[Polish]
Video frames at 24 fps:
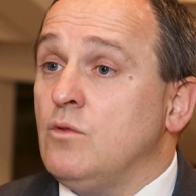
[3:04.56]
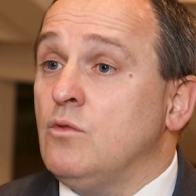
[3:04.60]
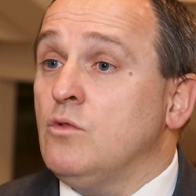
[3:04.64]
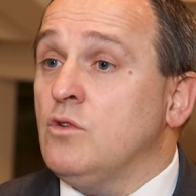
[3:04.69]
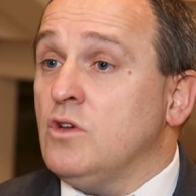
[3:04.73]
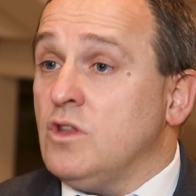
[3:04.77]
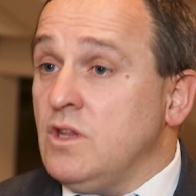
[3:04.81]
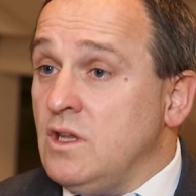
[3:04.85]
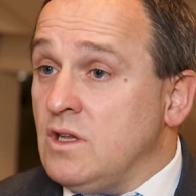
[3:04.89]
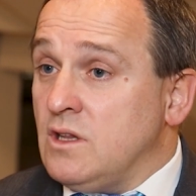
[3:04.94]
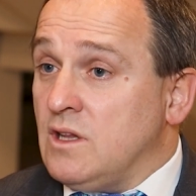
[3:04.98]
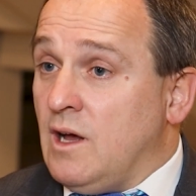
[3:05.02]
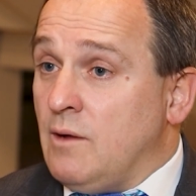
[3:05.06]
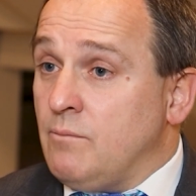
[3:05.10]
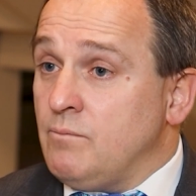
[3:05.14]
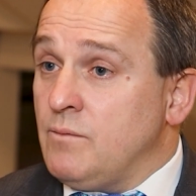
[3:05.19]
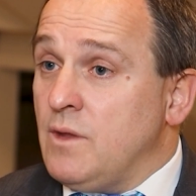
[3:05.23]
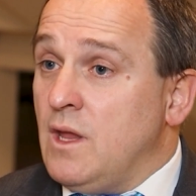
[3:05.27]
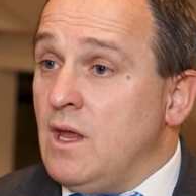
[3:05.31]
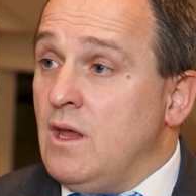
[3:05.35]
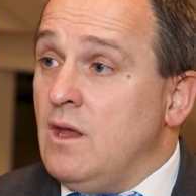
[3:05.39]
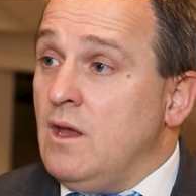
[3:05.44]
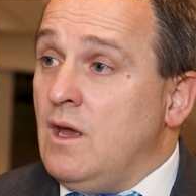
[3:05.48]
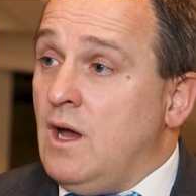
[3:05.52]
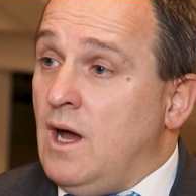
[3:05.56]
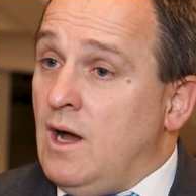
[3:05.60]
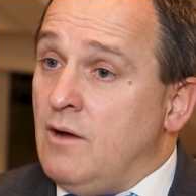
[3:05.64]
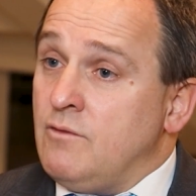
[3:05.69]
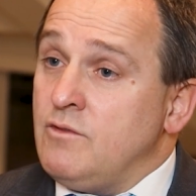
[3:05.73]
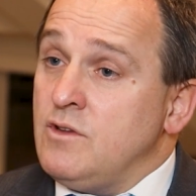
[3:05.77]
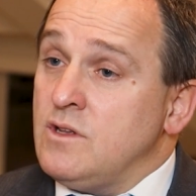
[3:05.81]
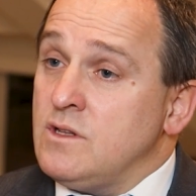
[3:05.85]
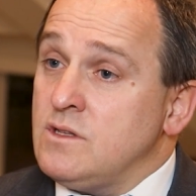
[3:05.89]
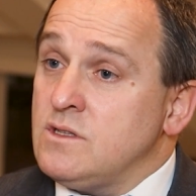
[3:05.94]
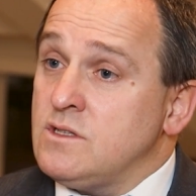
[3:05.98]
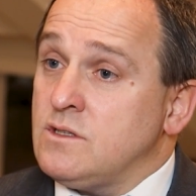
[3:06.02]
ukryta. A
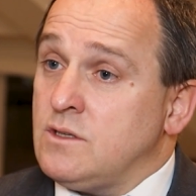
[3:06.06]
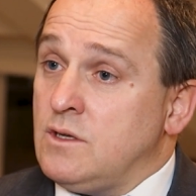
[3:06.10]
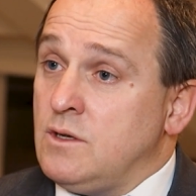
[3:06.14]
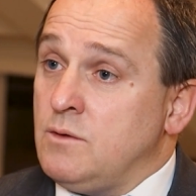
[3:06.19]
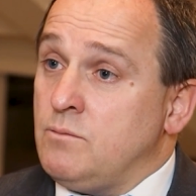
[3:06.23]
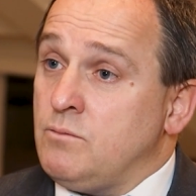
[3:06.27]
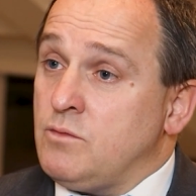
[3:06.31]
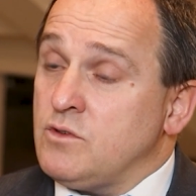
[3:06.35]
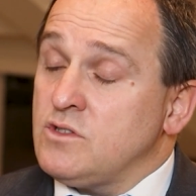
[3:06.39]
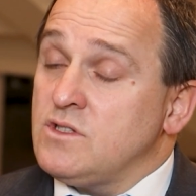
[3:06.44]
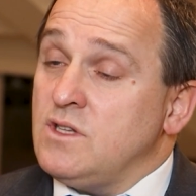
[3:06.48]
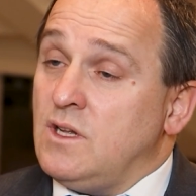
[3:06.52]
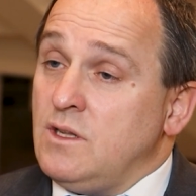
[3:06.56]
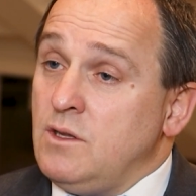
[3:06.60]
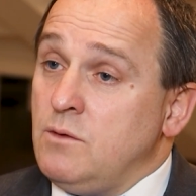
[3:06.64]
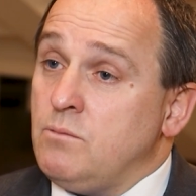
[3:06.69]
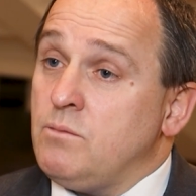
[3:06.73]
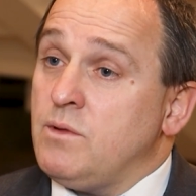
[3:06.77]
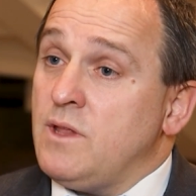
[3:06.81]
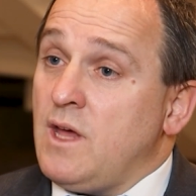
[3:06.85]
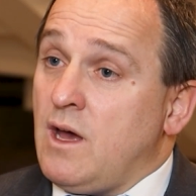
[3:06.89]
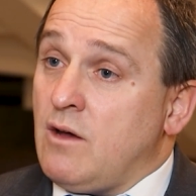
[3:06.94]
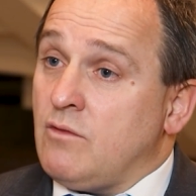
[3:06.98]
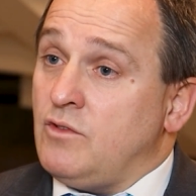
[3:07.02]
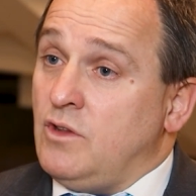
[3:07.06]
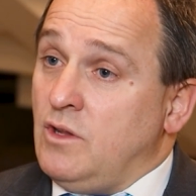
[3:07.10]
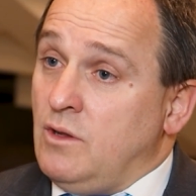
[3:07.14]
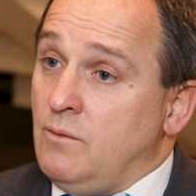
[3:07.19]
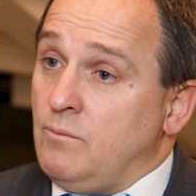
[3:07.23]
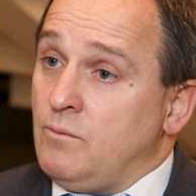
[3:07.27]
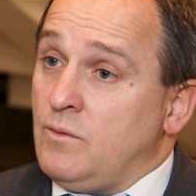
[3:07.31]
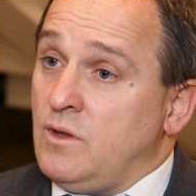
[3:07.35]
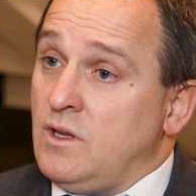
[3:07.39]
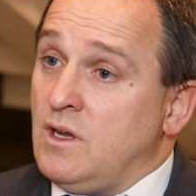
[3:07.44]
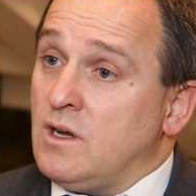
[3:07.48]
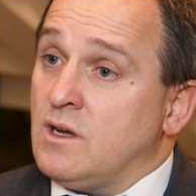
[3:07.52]
więc e, poznanie prawdy,
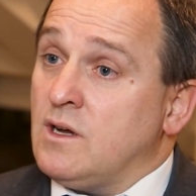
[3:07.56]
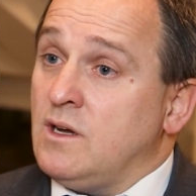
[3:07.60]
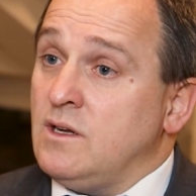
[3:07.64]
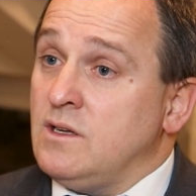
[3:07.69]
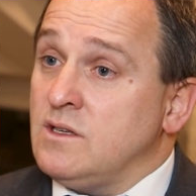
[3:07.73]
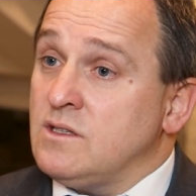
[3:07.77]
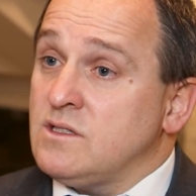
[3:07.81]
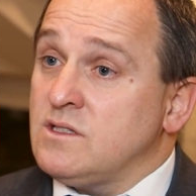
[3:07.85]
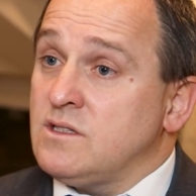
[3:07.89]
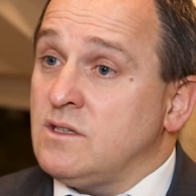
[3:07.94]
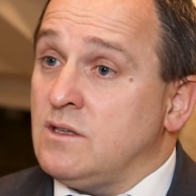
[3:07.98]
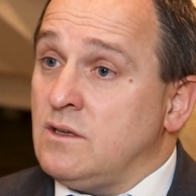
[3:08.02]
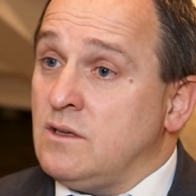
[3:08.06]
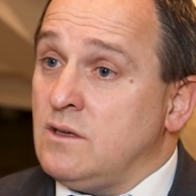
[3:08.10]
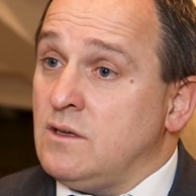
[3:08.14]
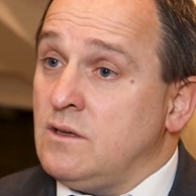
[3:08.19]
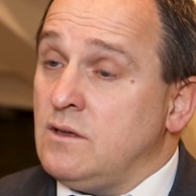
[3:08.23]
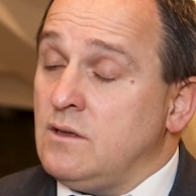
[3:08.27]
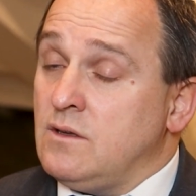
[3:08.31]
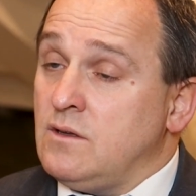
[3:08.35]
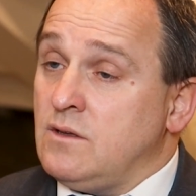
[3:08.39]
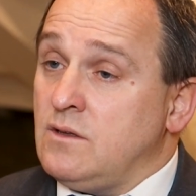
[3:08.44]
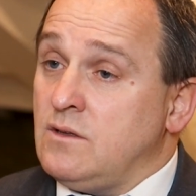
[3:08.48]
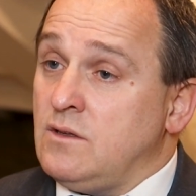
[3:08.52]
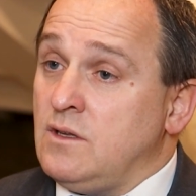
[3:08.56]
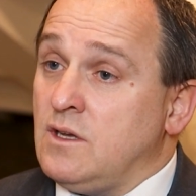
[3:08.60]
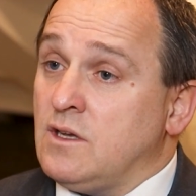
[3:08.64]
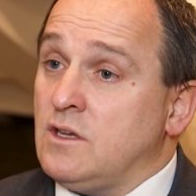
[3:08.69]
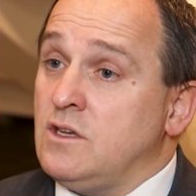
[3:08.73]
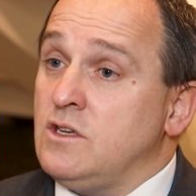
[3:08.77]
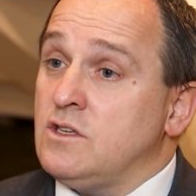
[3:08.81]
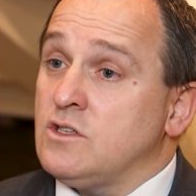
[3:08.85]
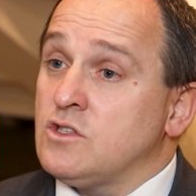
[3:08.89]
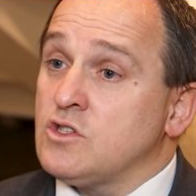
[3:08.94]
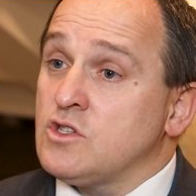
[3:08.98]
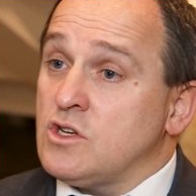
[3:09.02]
jaka jest e,
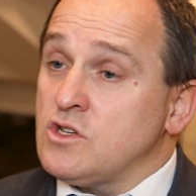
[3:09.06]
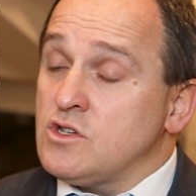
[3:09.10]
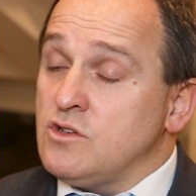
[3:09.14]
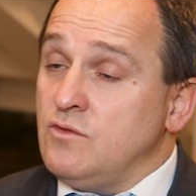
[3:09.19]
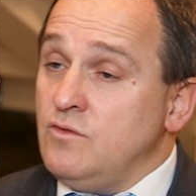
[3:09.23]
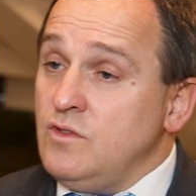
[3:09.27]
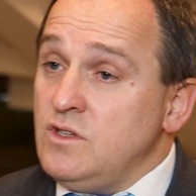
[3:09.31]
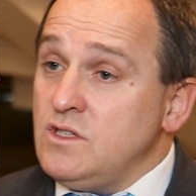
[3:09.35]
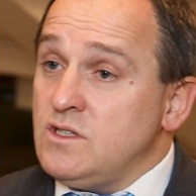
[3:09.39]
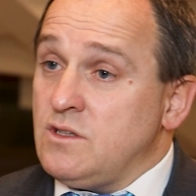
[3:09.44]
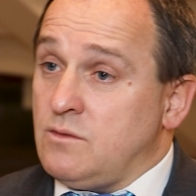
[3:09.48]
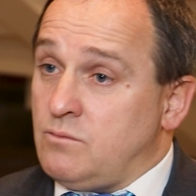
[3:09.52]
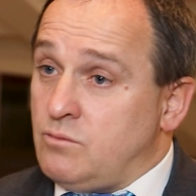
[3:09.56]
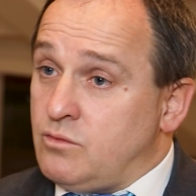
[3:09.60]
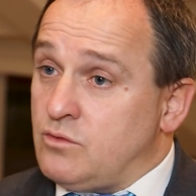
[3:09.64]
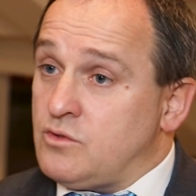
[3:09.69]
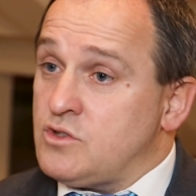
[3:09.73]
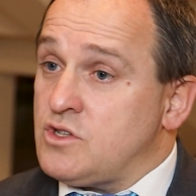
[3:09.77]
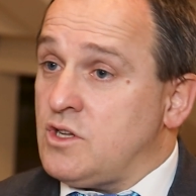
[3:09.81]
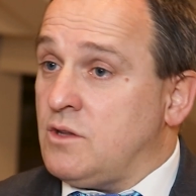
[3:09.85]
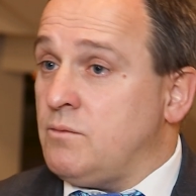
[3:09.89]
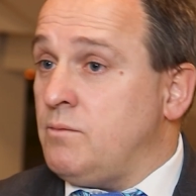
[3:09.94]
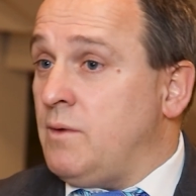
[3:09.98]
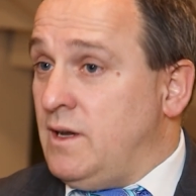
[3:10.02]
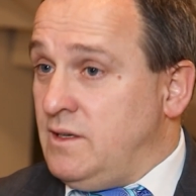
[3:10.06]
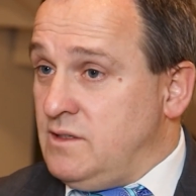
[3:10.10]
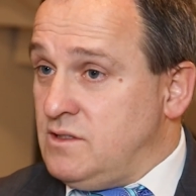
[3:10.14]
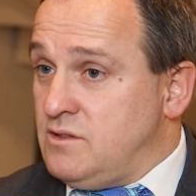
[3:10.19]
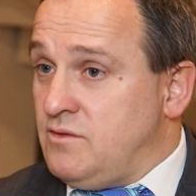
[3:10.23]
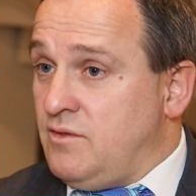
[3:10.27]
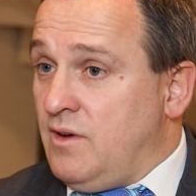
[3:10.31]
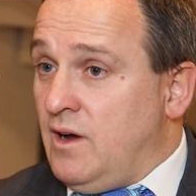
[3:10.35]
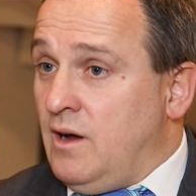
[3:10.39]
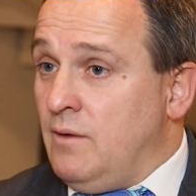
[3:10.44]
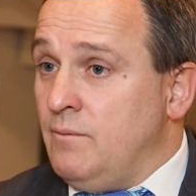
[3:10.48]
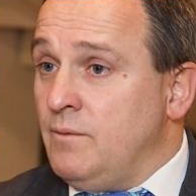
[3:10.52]
jaki jest rzeczywisty budżet
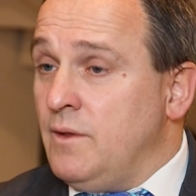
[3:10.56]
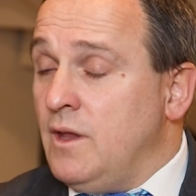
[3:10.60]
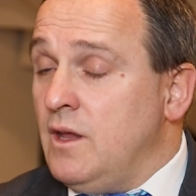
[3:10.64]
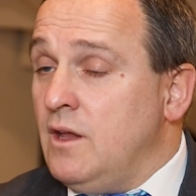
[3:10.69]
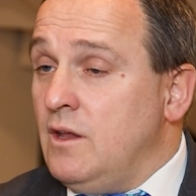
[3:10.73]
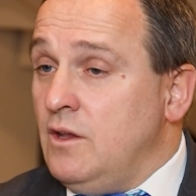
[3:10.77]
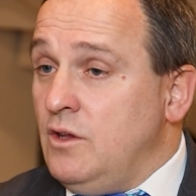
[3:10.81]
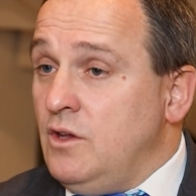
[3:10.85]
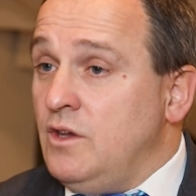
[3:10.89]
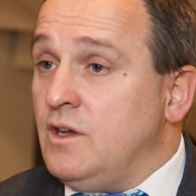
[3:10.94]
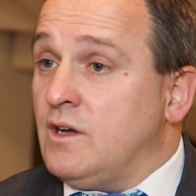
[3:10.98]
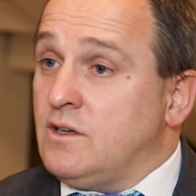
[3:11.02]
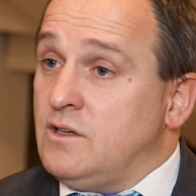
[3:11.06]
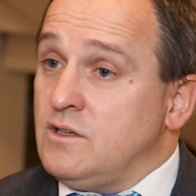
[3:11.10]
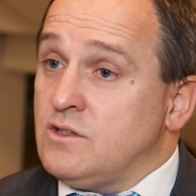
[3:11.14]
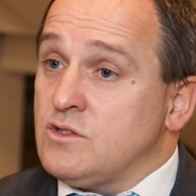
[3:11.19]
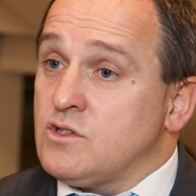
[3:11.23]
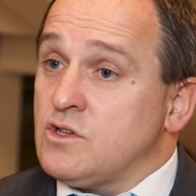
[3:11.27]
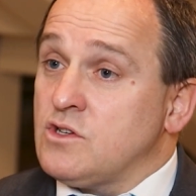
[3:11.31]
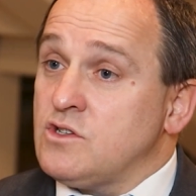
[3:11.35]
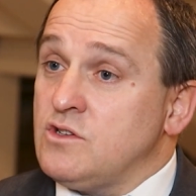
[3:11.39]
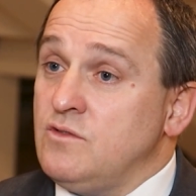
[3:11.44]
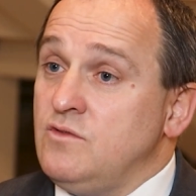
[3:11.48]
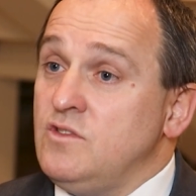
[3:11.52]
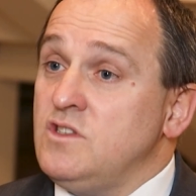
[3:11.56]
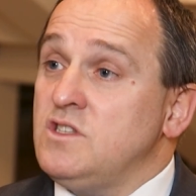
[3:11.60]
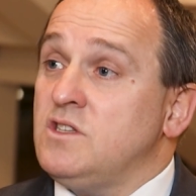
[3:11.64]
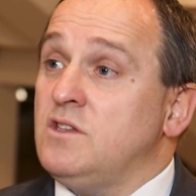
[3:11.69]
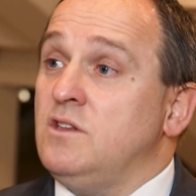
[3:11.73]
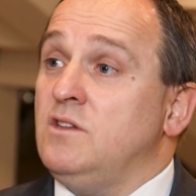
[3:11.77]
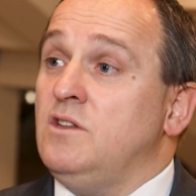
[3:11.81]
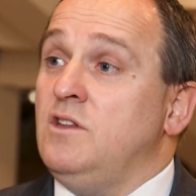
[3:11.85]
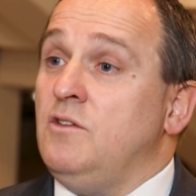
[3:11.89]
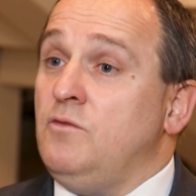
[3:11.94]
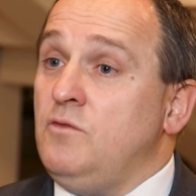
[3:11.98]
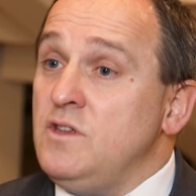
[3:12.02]
państwa i jaki jest
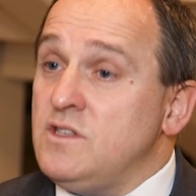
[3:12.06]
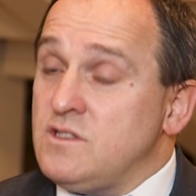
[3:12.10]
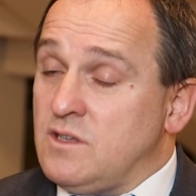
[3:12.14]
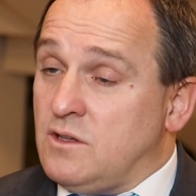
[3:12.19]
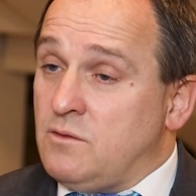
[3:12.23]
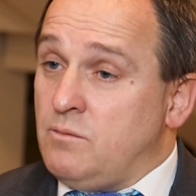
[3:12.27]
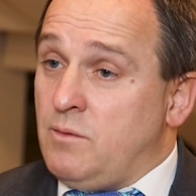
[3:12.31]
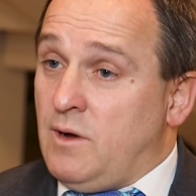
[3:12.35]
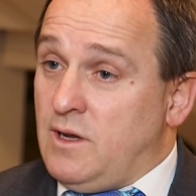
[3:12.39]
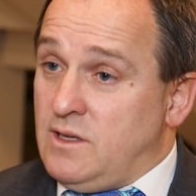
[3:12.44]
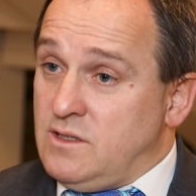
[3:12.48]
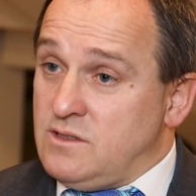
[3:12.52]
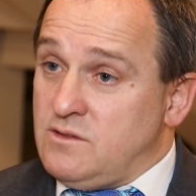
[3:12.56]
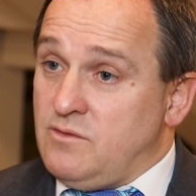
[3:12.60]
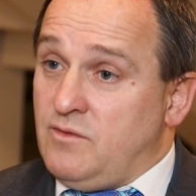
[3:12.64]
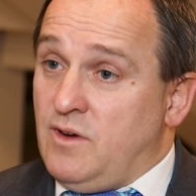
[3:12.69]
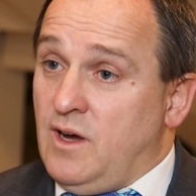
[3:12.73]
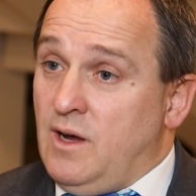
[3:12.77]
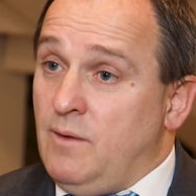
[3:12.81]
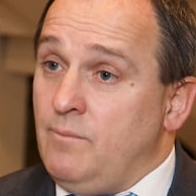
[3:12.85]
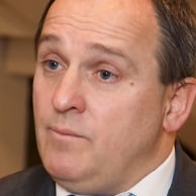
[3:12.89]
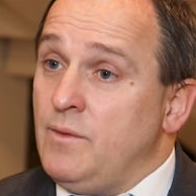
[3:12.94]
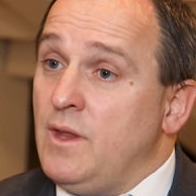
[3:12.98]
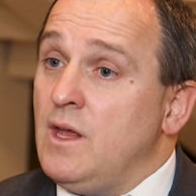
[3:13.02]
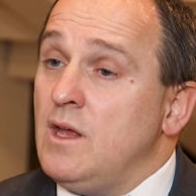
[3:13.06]
rzeczywisty deficyt państwa,